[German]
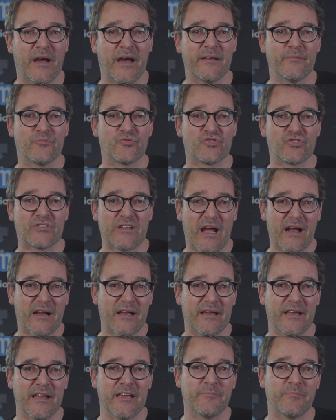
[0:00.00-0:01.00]
bei einem
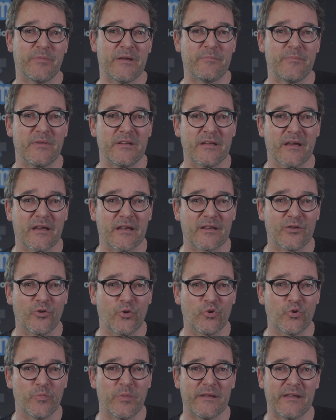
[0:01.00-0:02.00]
starken Erdbeben in der
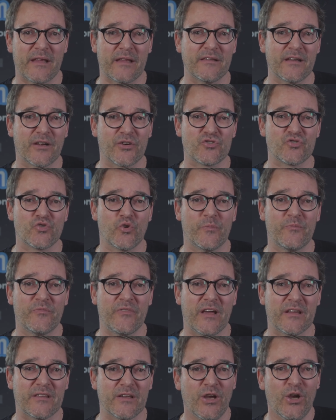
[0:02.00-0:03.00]
Region übereinander geschoben
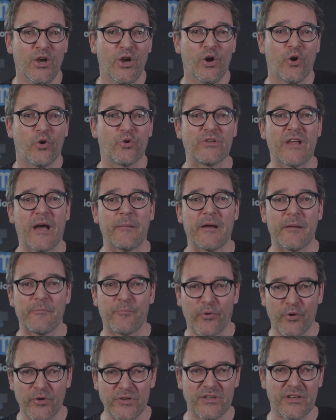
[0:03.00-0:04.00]
werden und dabei
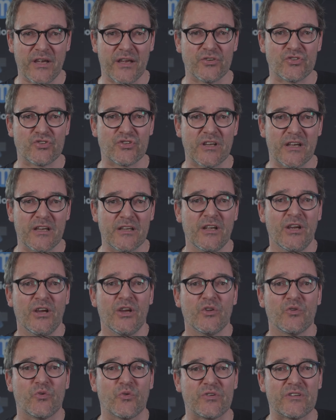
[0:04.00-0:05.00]
Brüche entstehen,
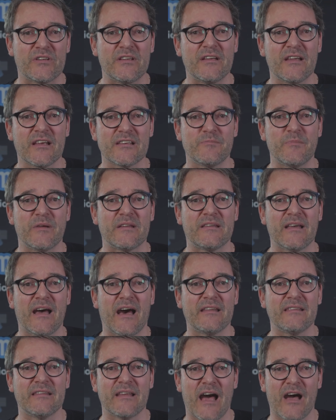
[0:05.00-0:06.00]
durch die das
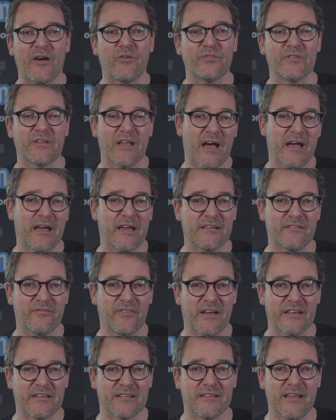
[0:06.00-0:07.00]
Methan nach und nach
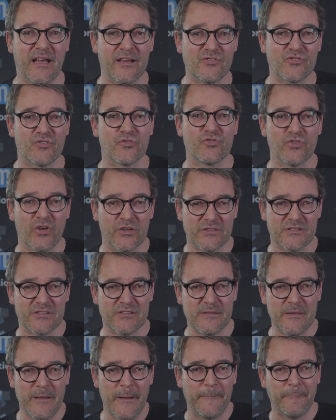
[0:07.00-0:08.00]
entweicht. Dazu Johnson.